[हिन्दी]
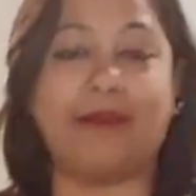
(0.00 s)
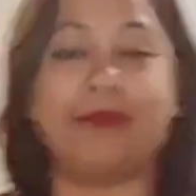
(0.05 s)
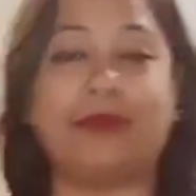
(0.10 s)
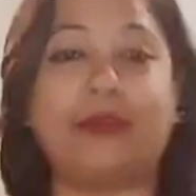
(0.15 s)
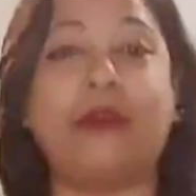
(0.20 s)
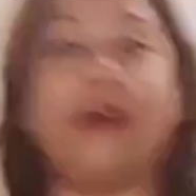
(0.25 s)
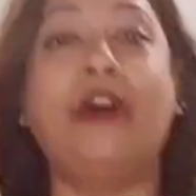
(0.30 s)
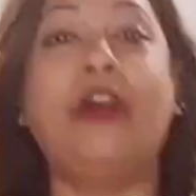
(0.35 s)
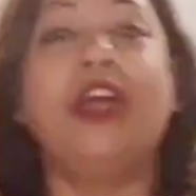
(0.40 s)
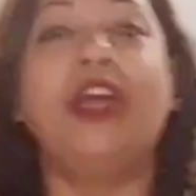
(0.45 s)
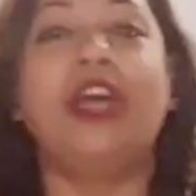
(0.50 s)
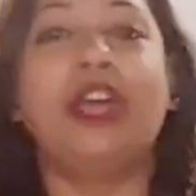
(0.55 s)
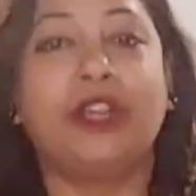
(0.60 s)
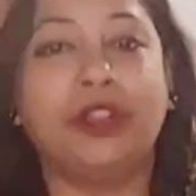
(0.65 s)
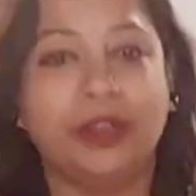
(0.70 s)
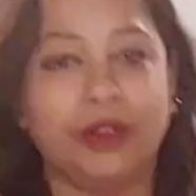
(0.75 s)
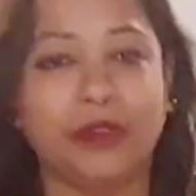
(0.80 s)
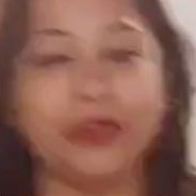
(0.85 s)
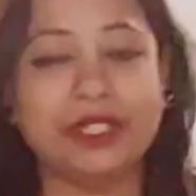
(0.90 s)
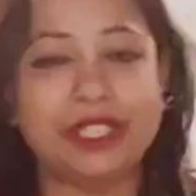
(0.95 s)
आपको
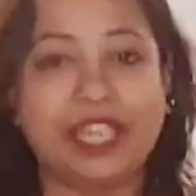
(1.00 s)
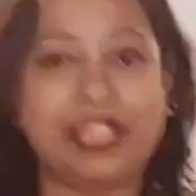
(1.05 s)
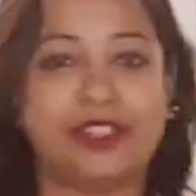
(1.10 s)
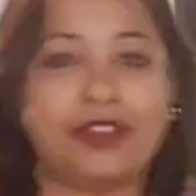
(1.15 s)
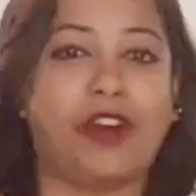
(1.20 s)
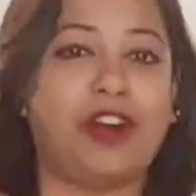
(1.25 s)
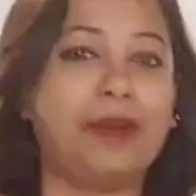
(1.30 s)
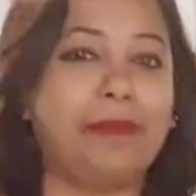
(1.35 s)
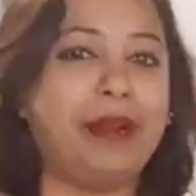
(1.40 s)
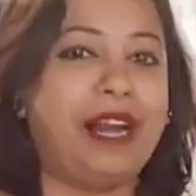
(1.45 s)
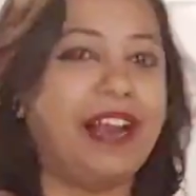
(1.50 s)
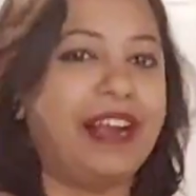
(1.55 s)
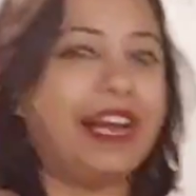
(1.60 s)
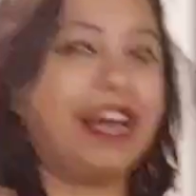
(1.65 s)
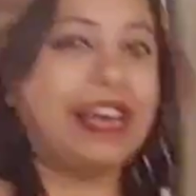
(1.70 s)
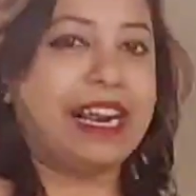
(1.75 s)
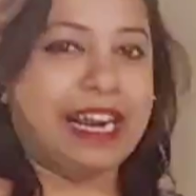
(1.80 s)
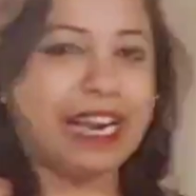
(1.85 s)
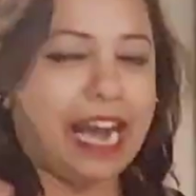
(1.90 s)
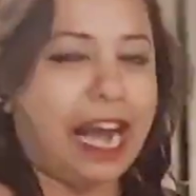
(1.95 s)
यूज डिस्काउंट
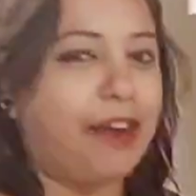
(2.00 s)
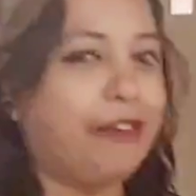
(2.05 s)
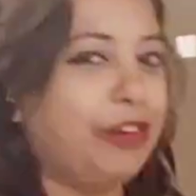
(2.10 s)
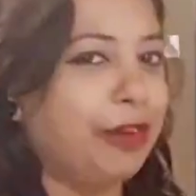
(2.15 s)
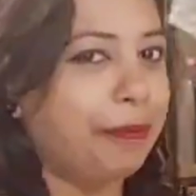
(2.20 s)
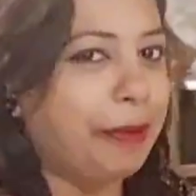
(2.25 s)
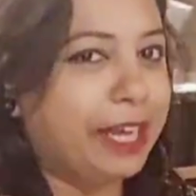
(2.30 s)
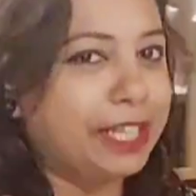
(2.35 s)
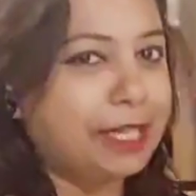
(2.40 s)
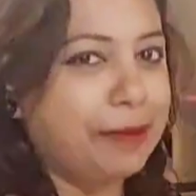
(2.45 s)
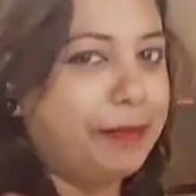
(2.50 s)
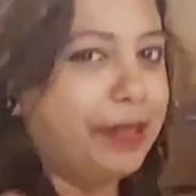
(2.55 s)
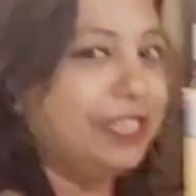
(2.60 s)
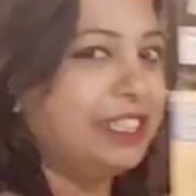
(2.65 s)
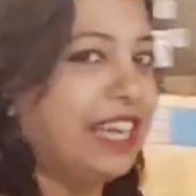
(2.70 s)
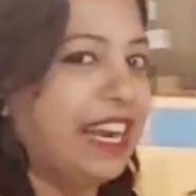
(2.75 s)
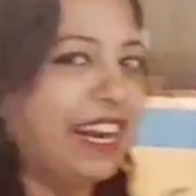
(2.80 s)
मिलेगा काफी पैसे बच